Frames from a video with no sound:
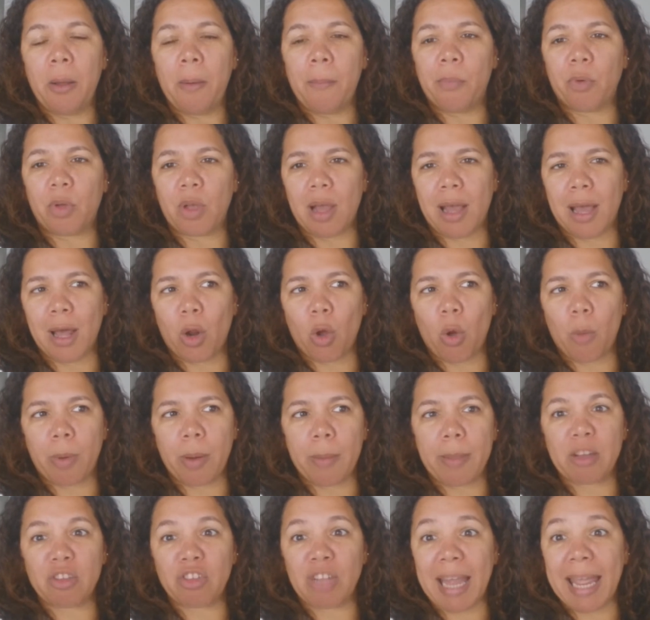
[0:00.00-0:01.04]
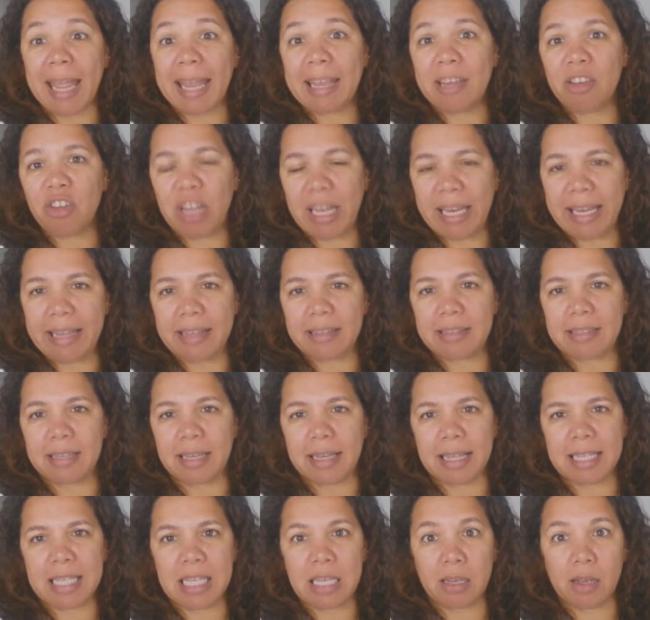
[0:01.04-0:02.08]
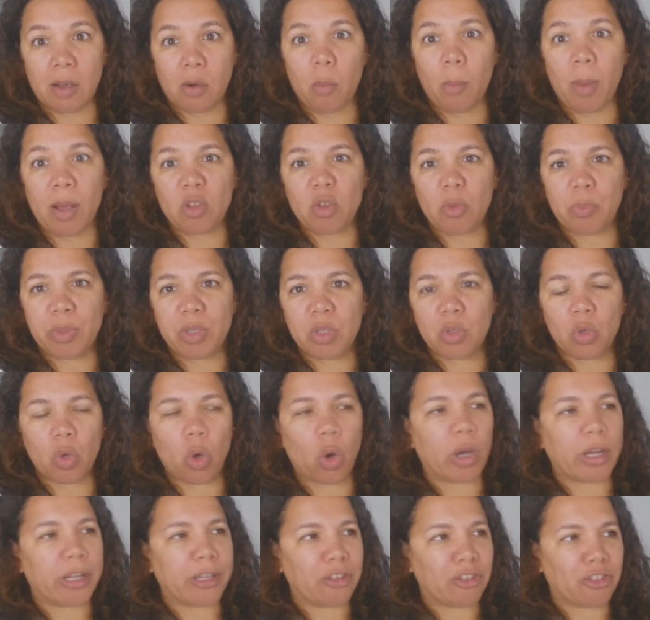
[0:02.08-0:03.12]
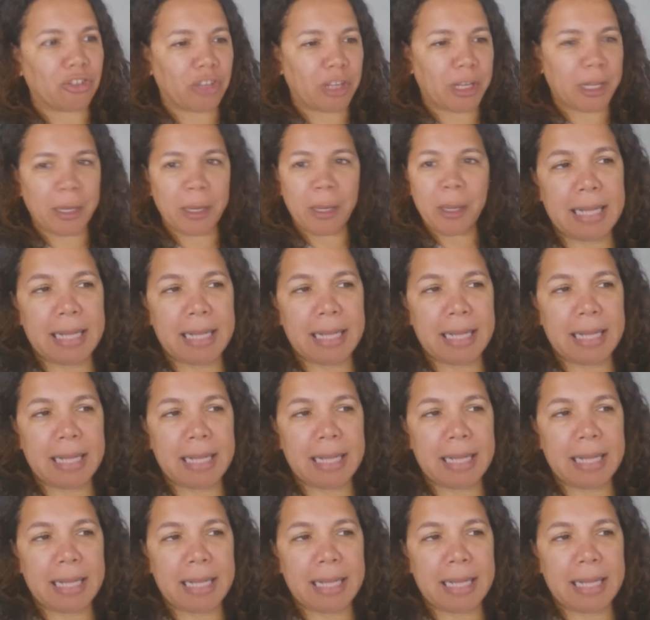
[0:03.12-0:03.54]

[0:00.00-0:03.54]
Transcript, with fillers: Porque eu quero comprar mais legs lisa, que assim fica com mais opções, né?